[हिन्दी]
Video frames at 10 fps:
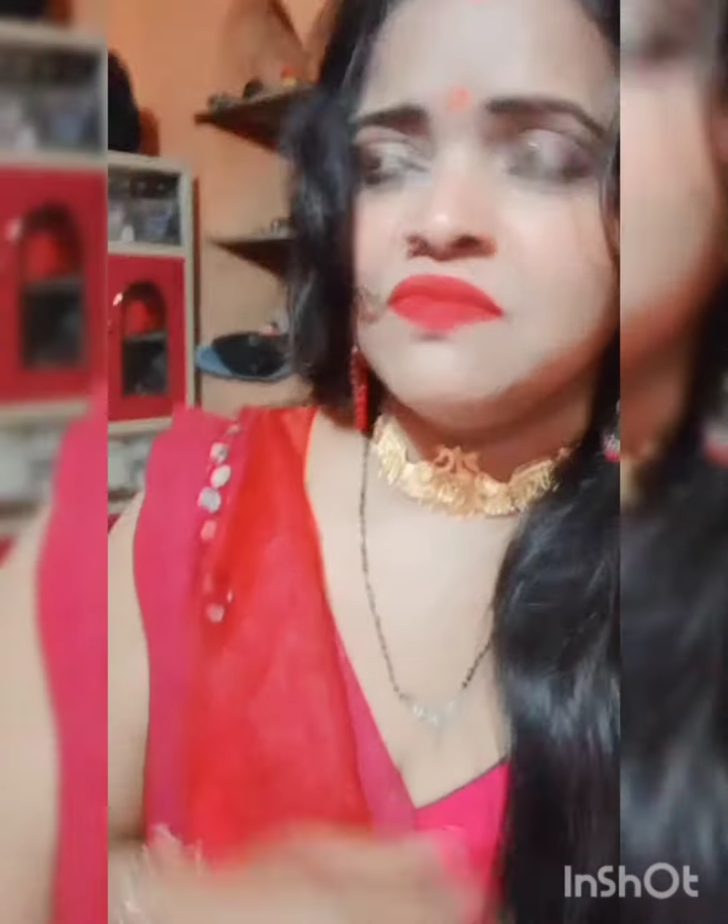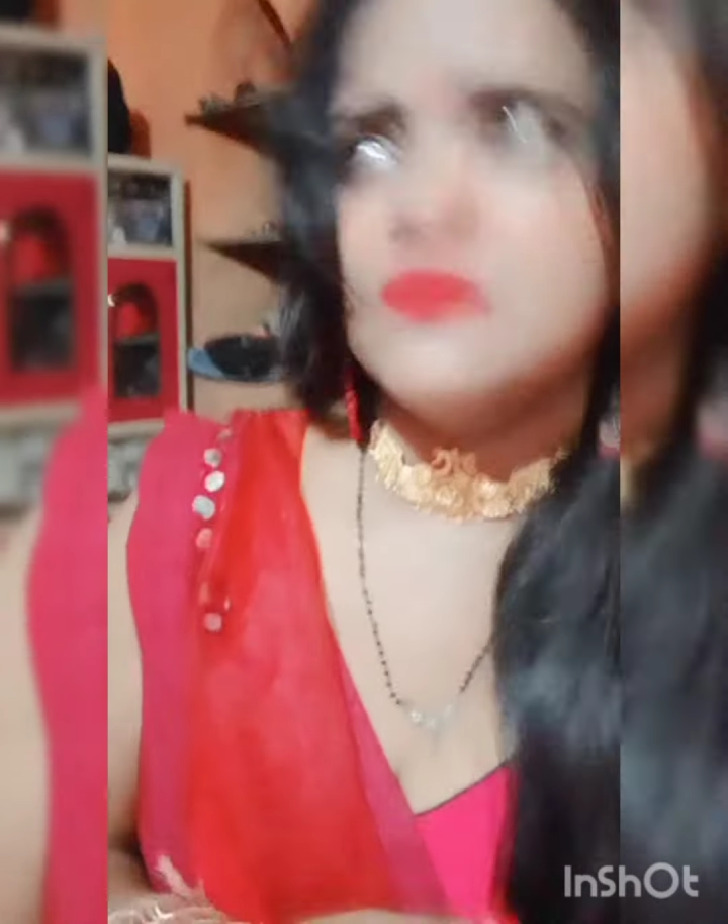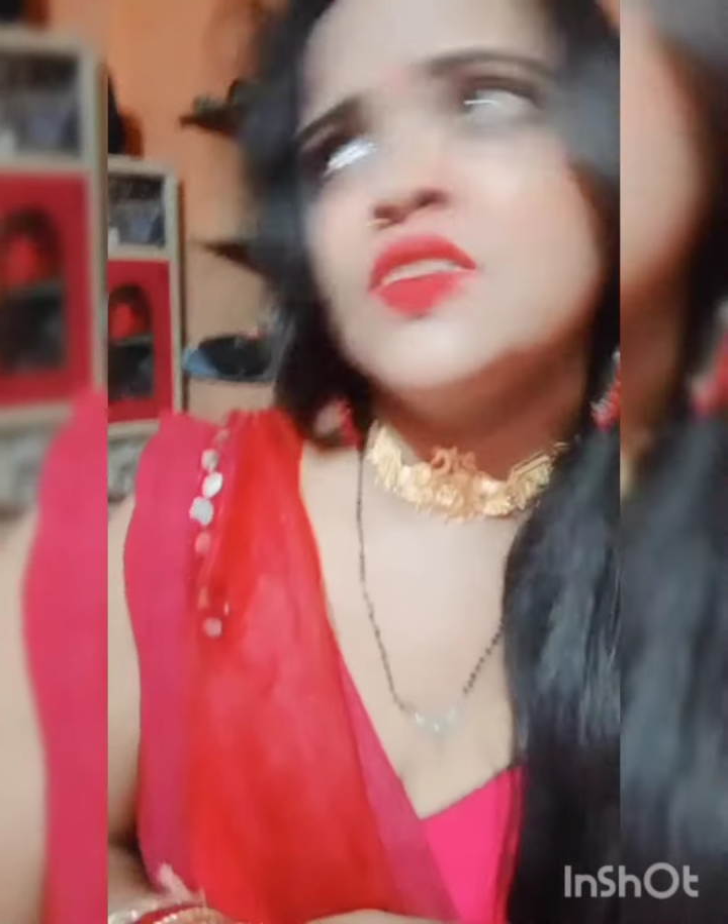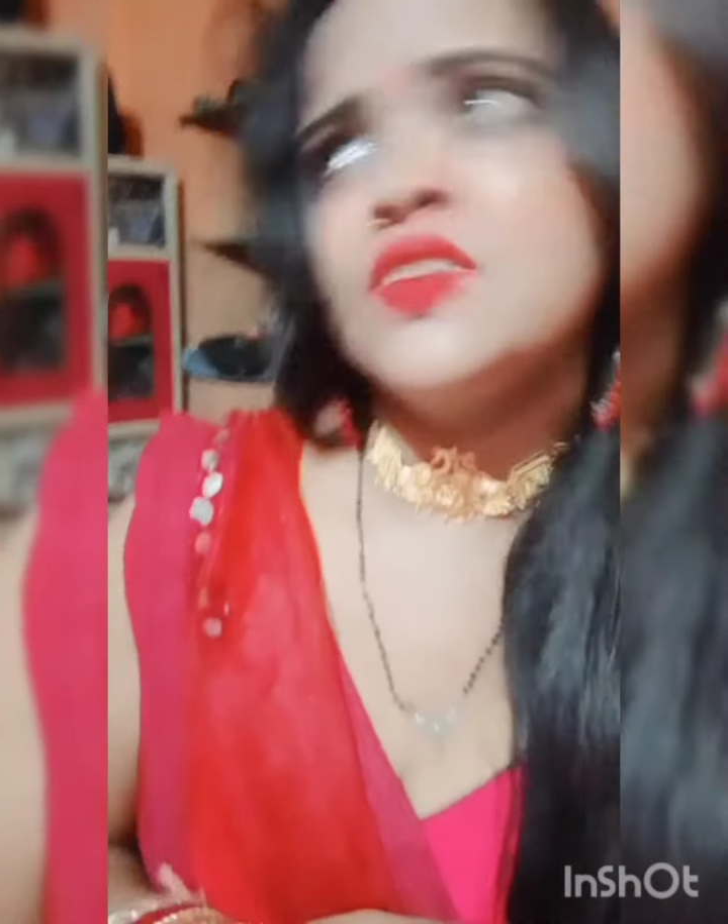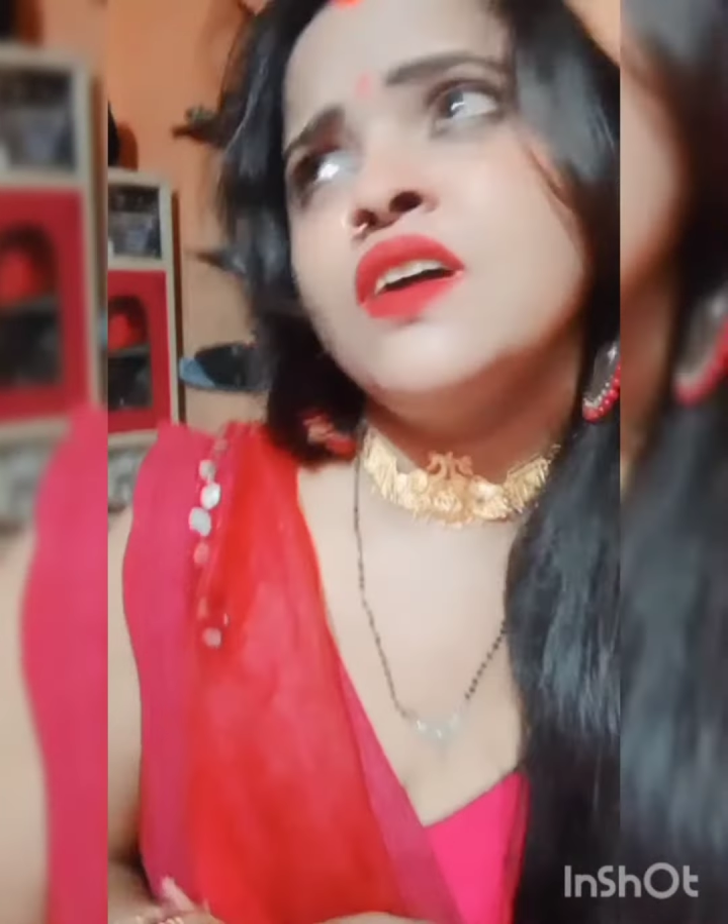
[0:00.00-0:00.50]

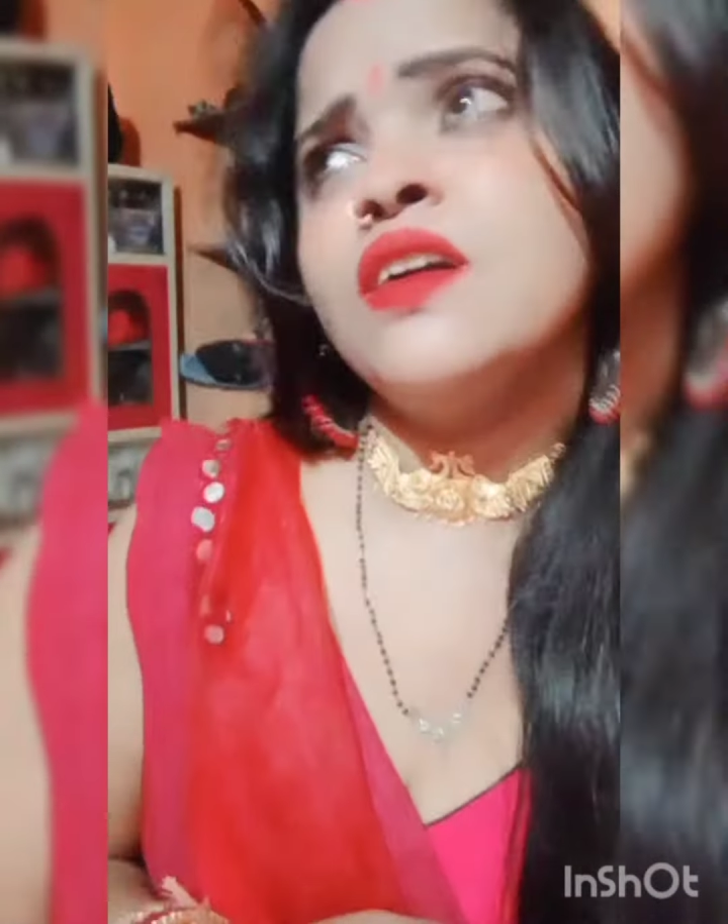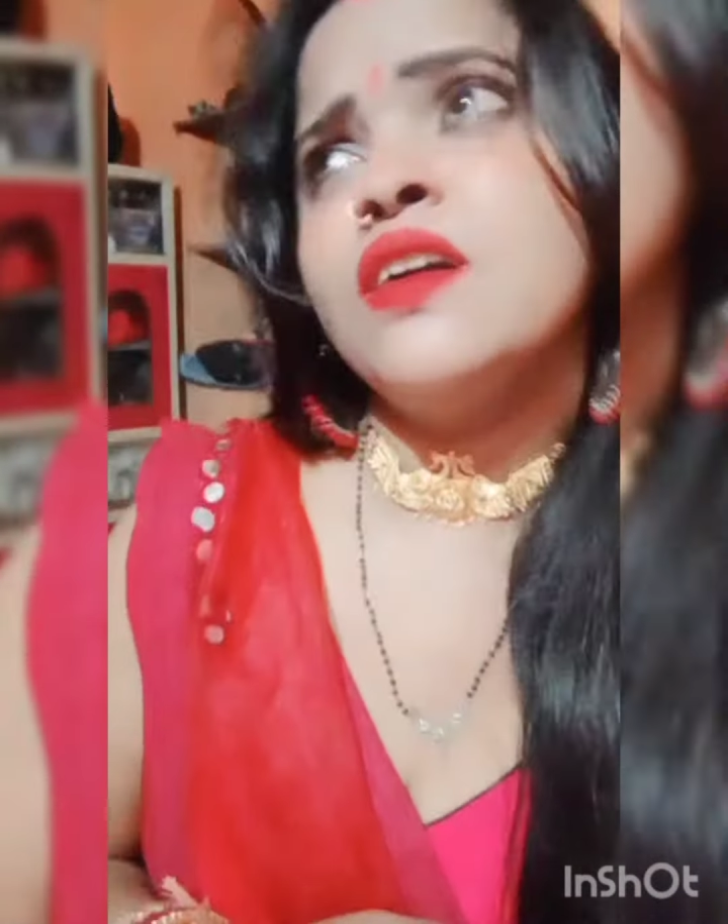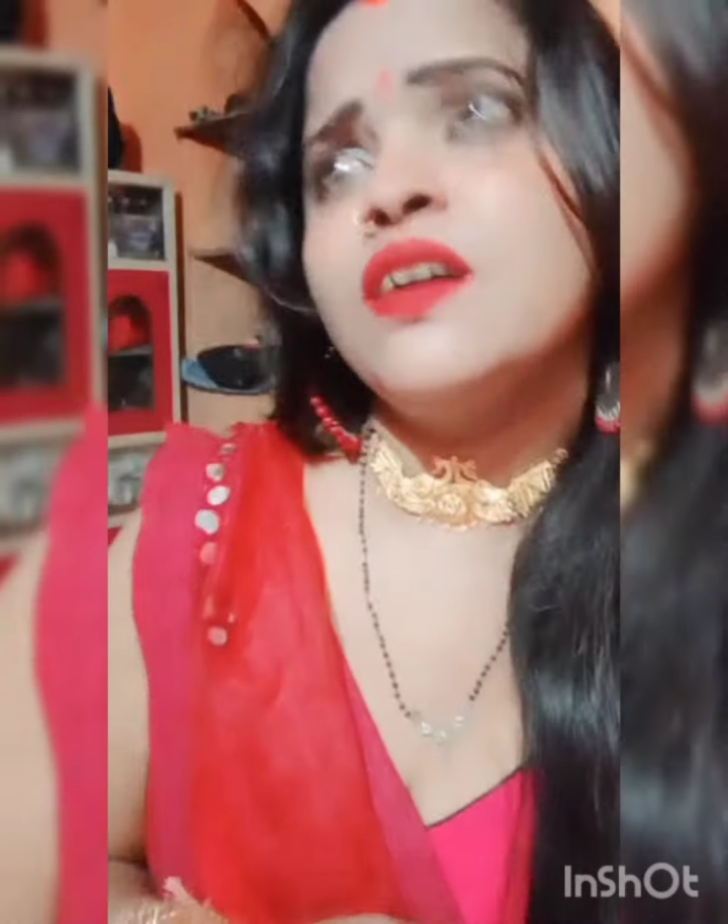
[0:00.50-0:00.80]
जो आपका